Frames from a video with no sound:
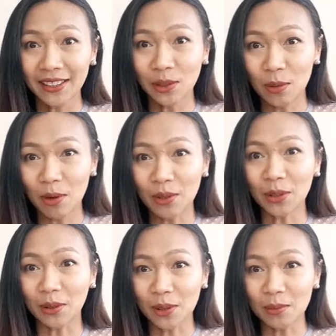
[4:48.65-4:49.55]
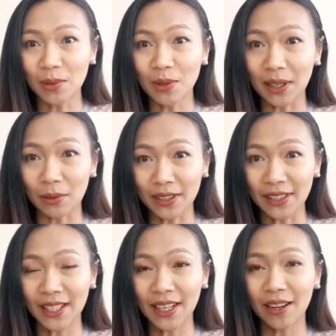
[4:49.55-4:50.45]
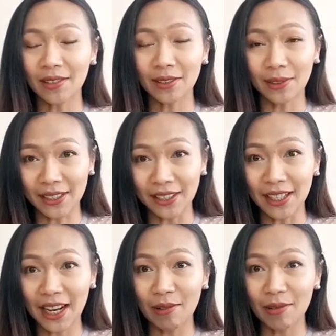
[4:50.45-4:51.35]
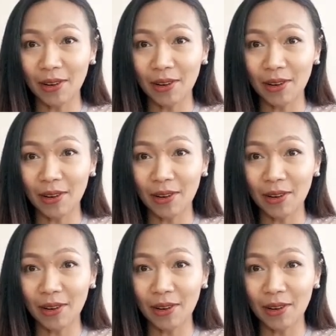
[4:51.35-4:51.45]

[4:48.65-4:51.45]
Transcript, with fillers: ชั่วโมงสองชั่วโมงค่ะกว่าจะได้เข้ากว่าจะได้เข้า